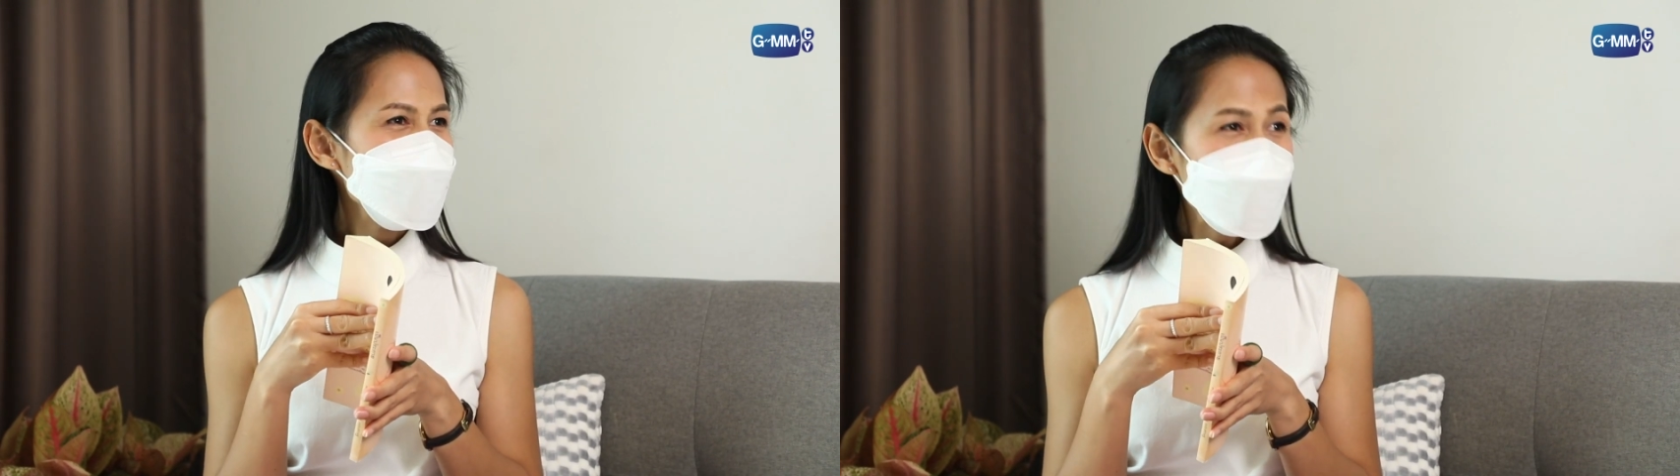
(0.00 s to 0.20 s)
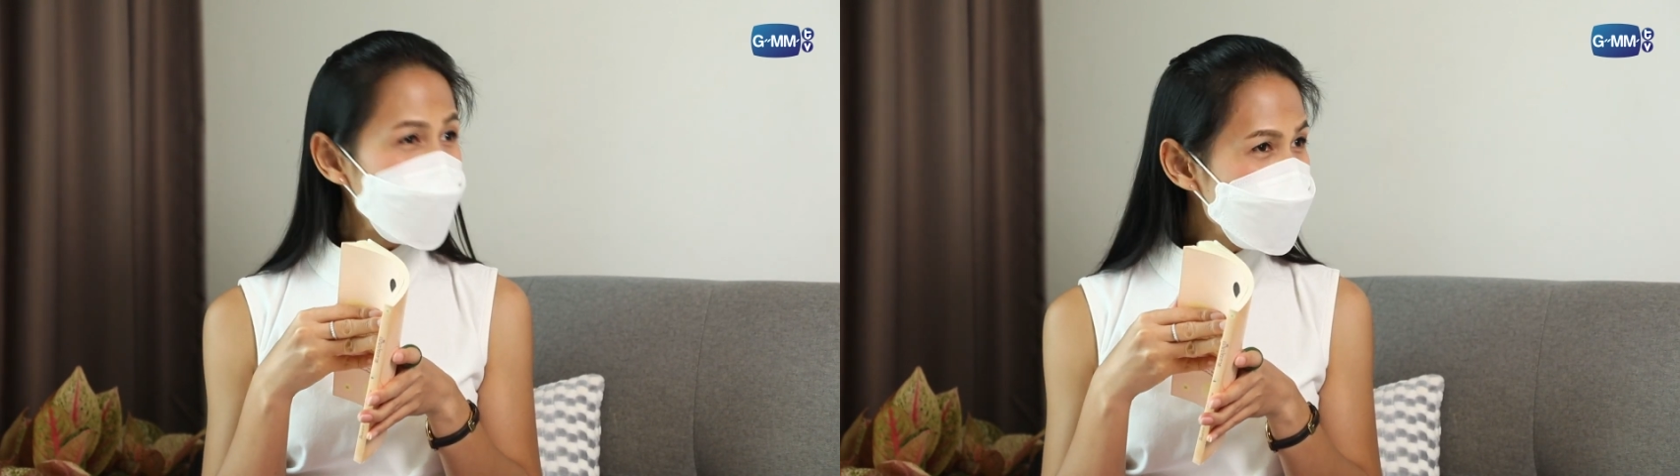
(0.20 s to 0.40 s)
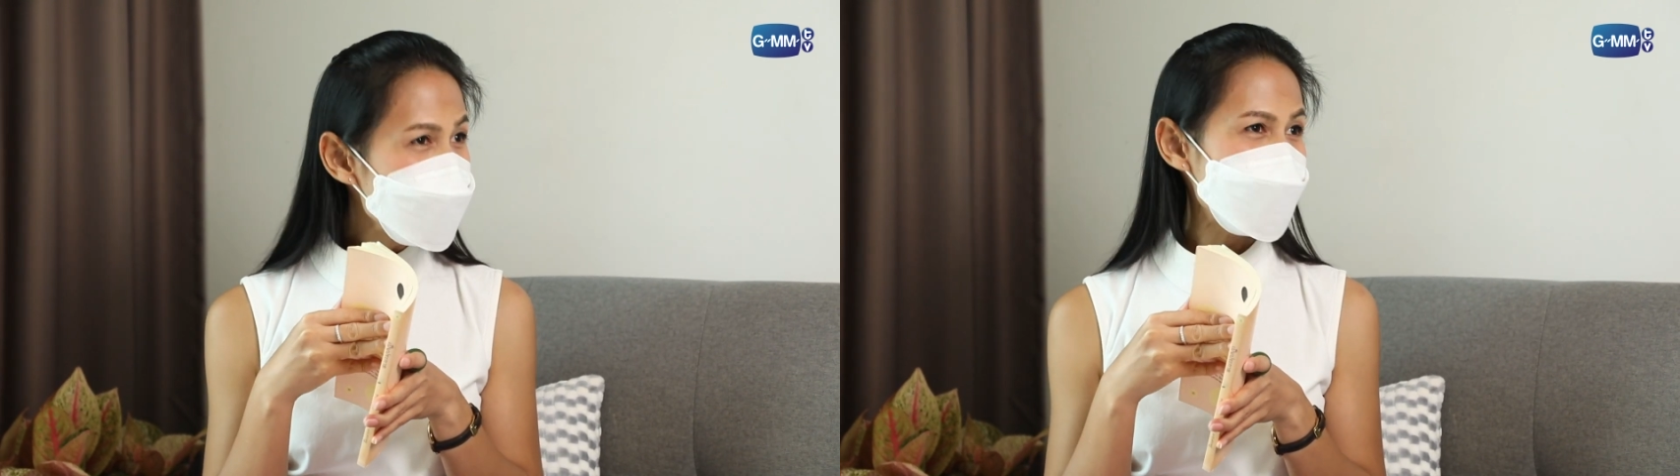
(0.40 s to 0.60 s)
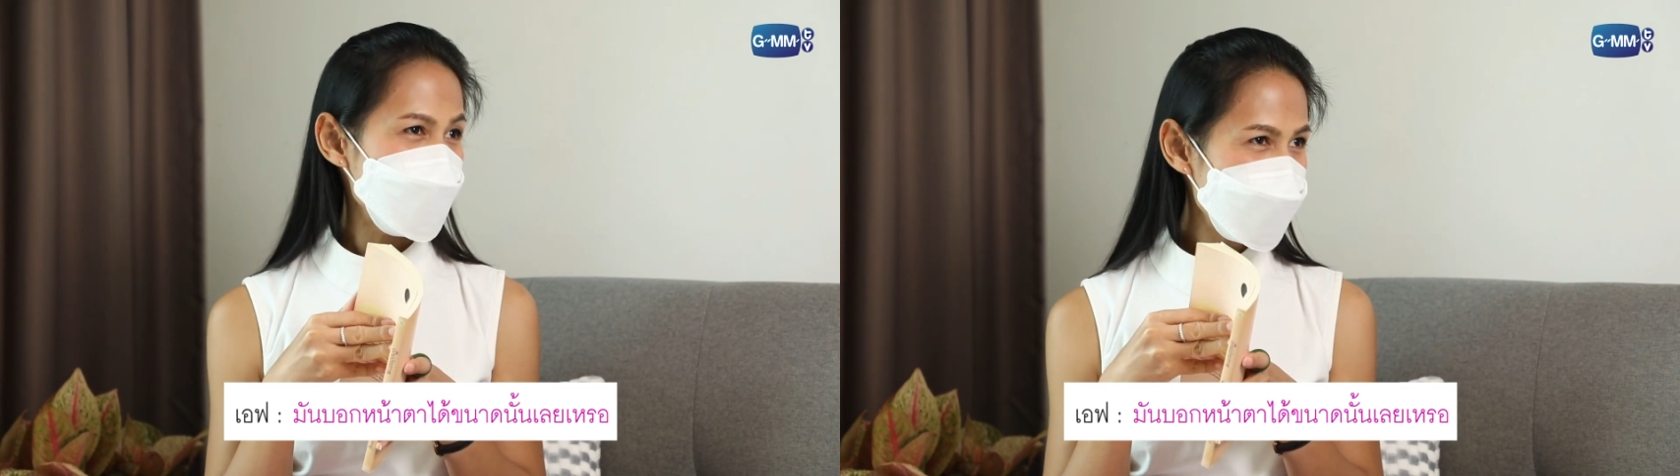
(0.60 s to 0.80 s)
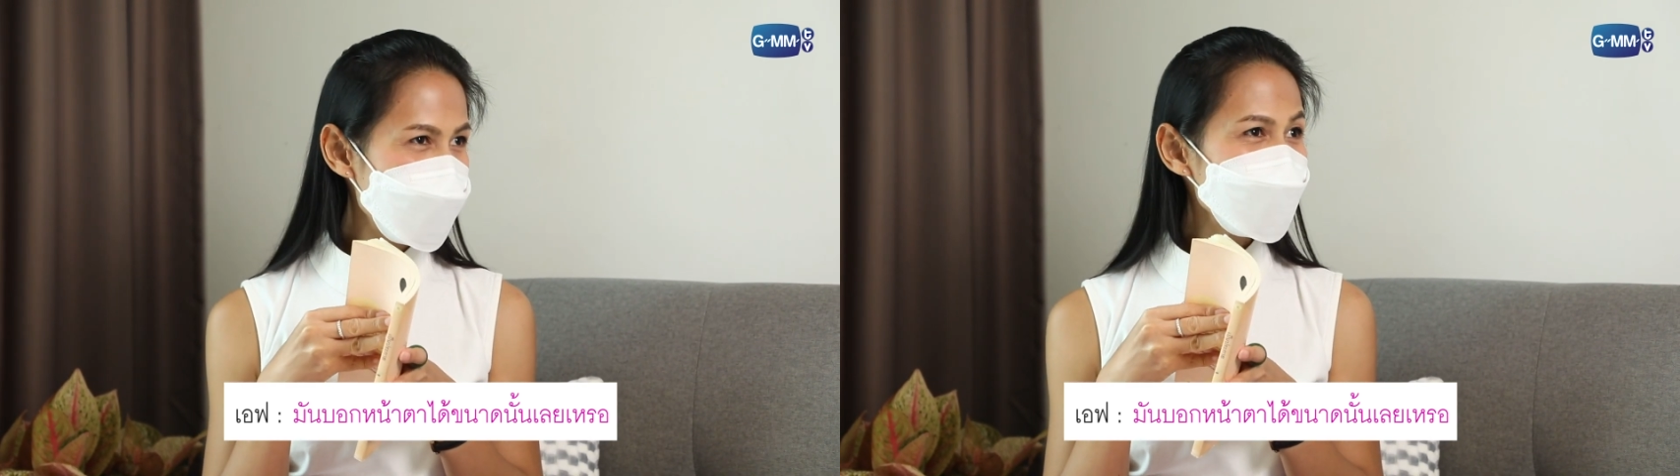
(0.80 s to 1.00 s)
ชวนฝัน
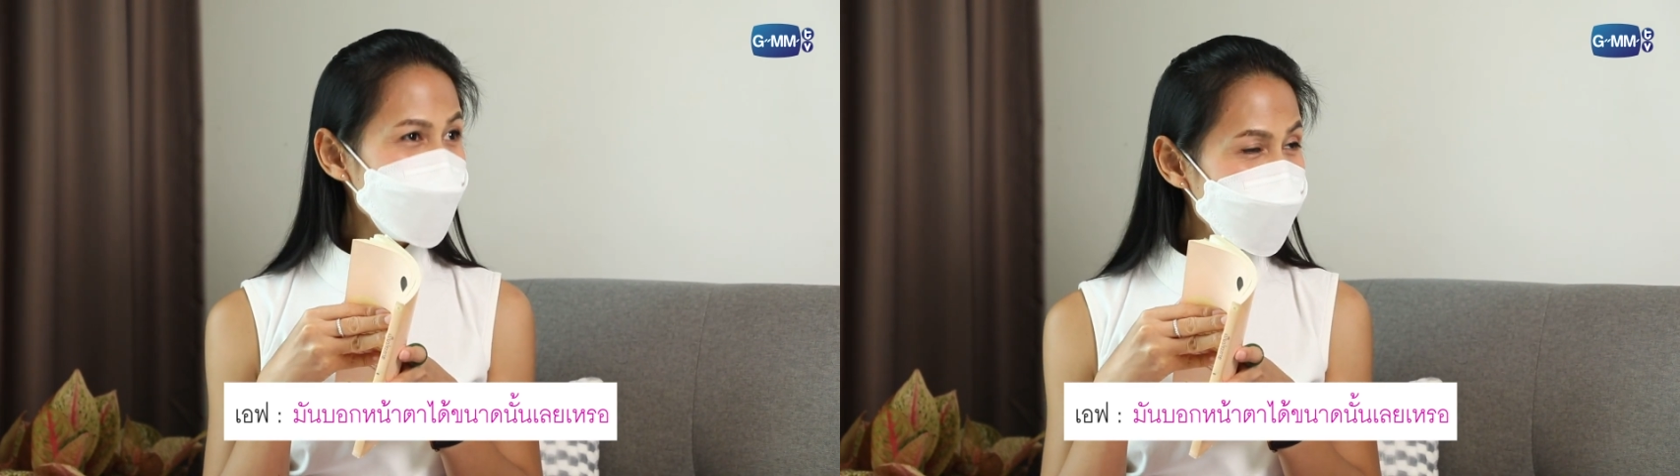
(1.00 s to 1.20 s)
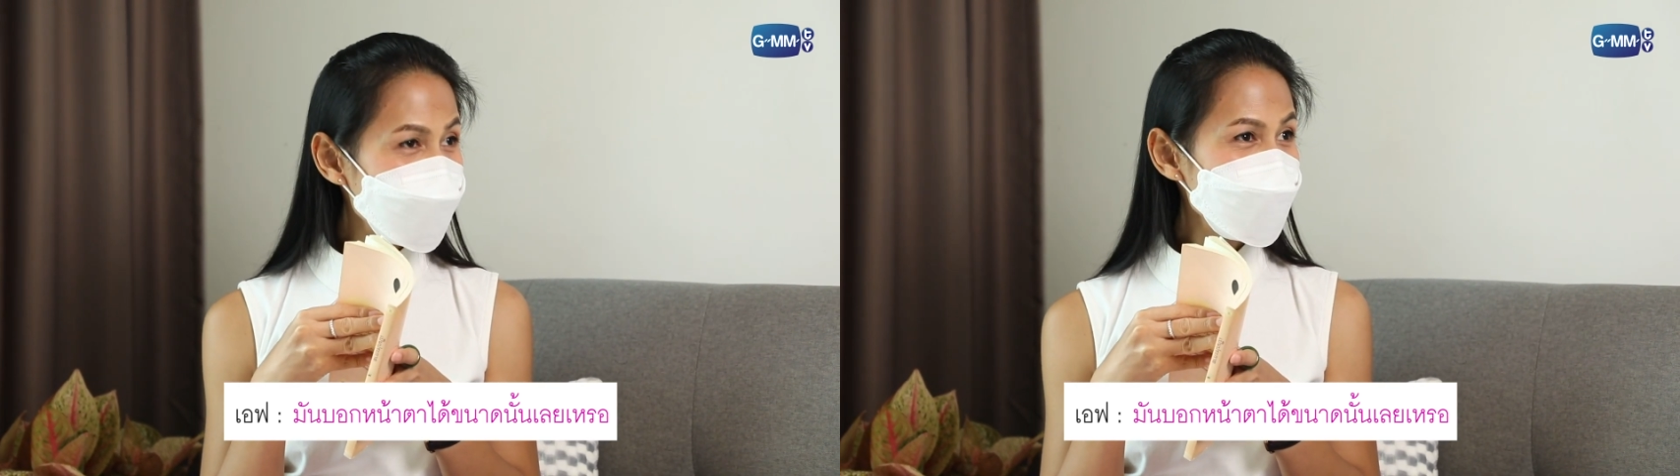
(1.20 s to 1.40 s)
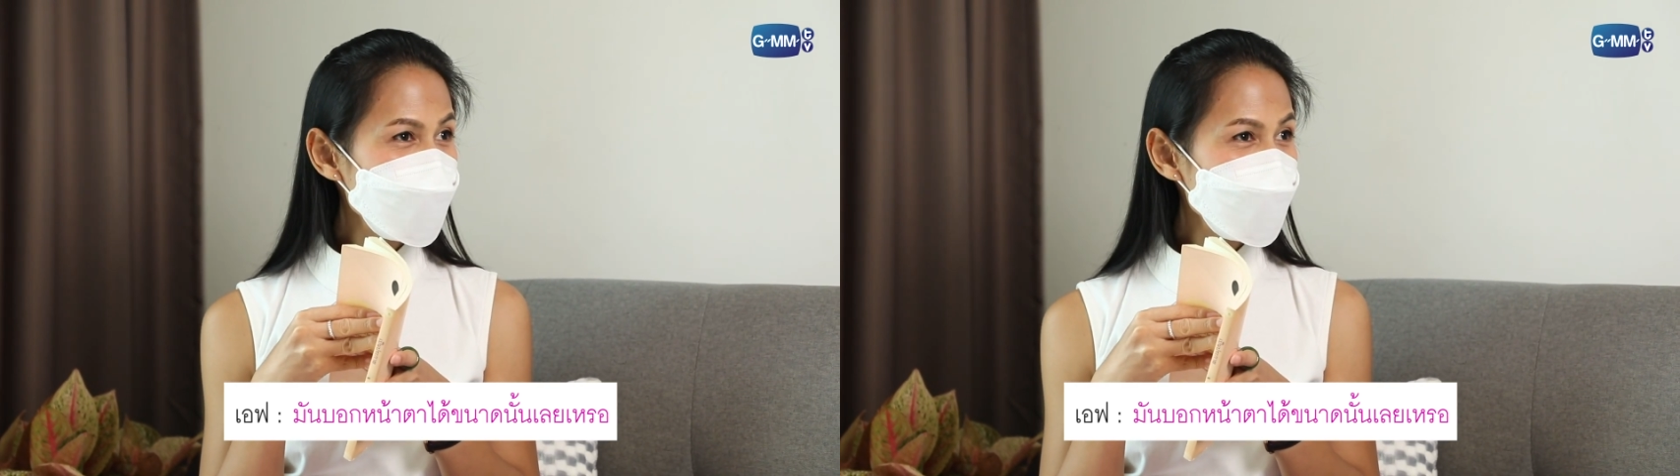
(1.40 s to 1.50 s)
มากแกหน้า